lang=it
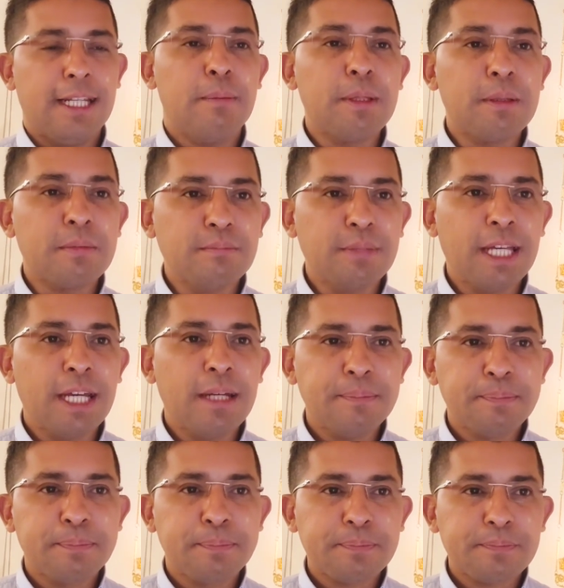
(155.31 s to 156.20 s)
Bibbia
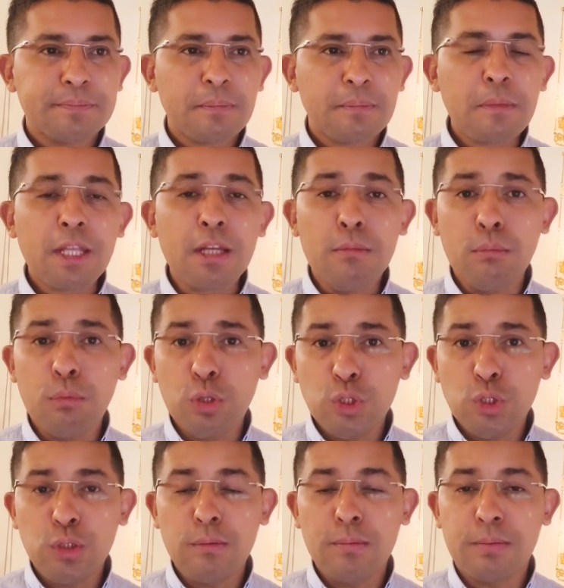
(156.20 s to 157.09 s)

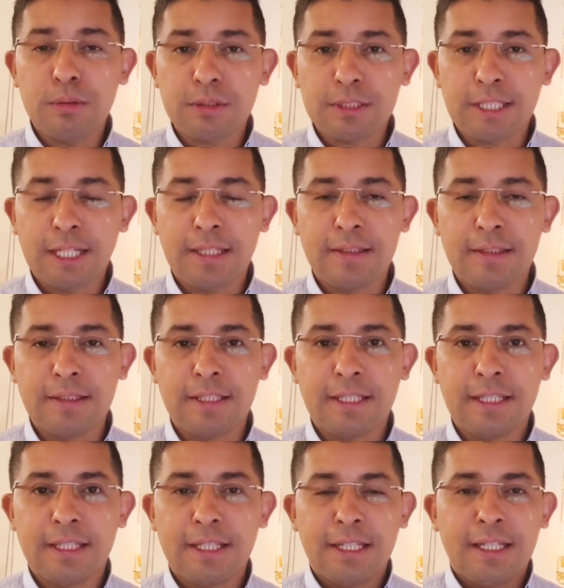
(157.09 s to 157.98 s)
molto
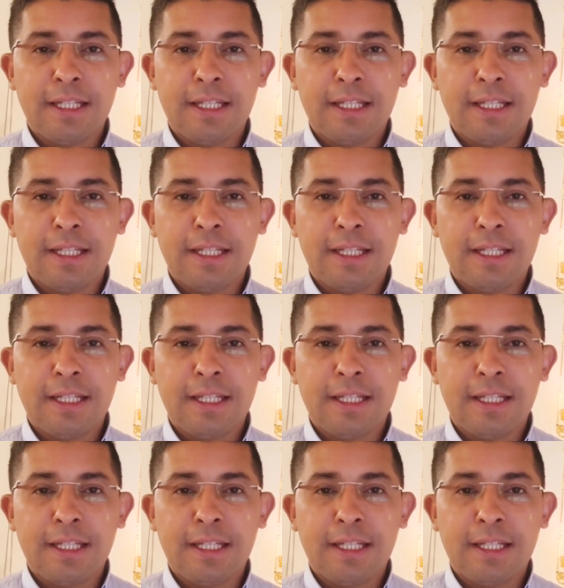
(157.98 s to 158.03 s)
importante.